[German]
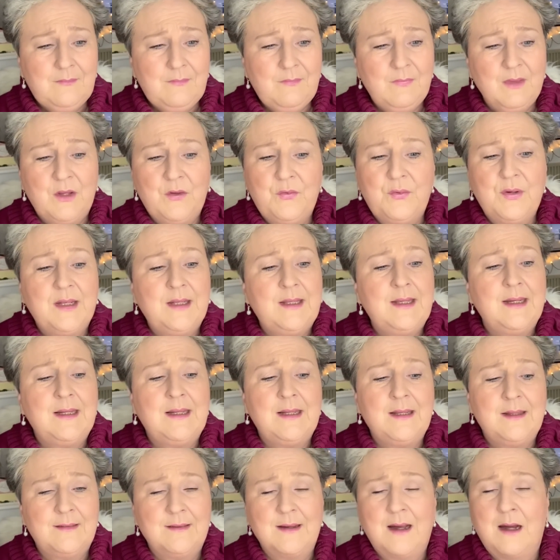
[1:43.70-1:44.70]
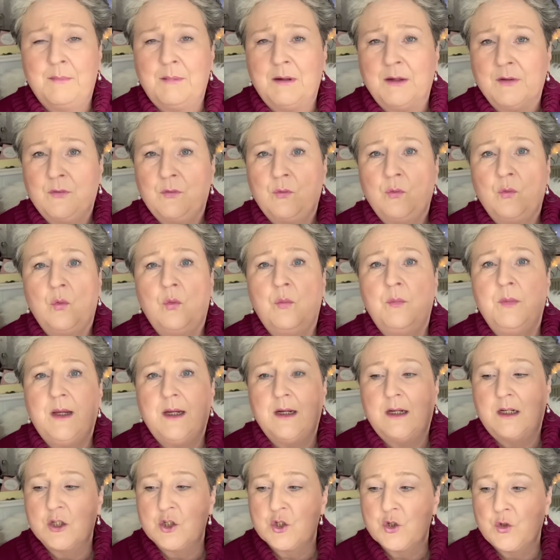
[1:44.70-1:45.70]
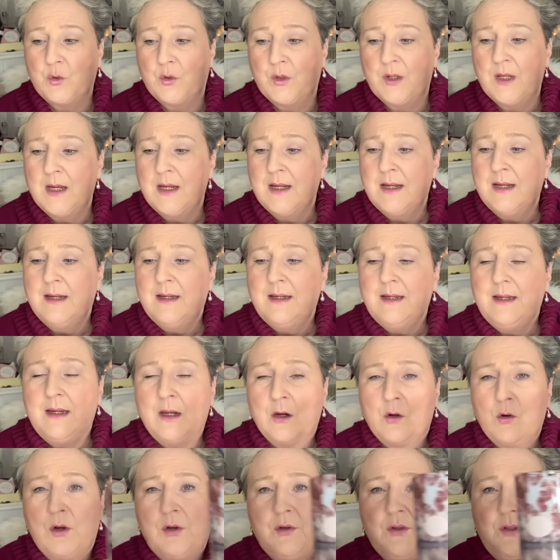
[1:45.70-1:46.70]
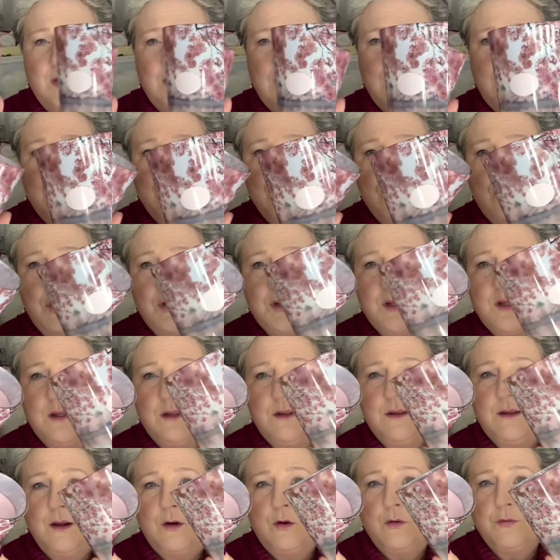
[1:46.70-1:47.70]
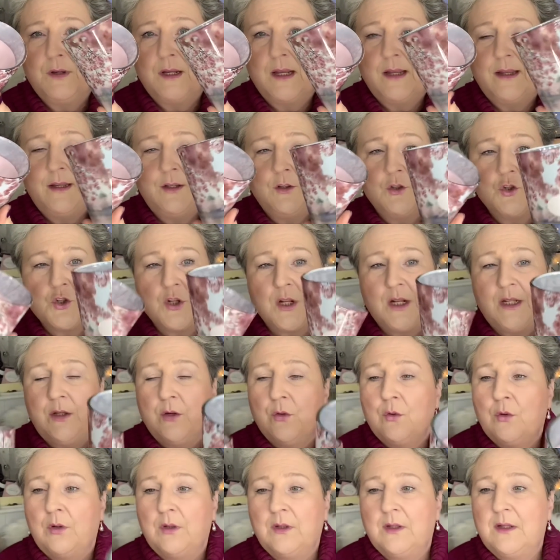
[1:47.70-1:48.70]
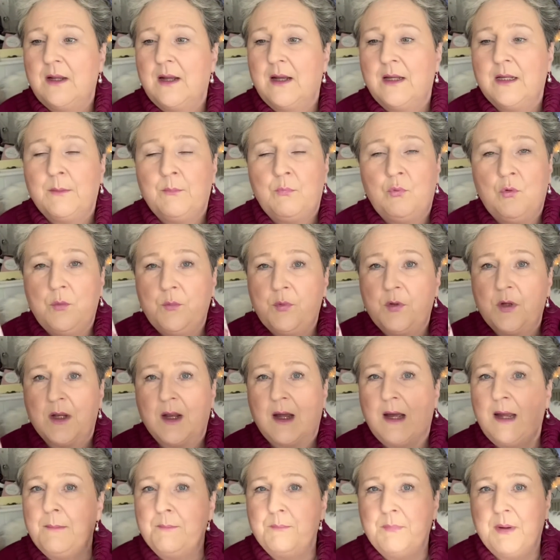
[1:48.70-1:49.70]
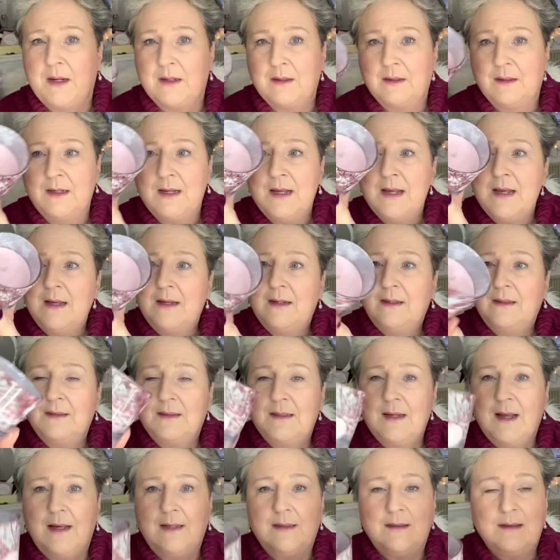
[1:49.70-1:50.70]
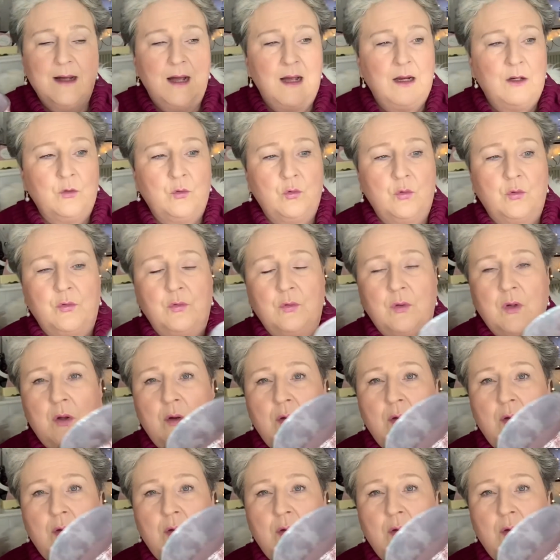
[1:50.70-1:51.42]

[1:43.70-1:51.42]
Ich finde die Gläser aber so mega schön. Ihr könnt die Gläser euch hinterher auch wieder hinstellen. Ihr könnt kleine Blümchen reinpacken, einen kleinen Kaktus oder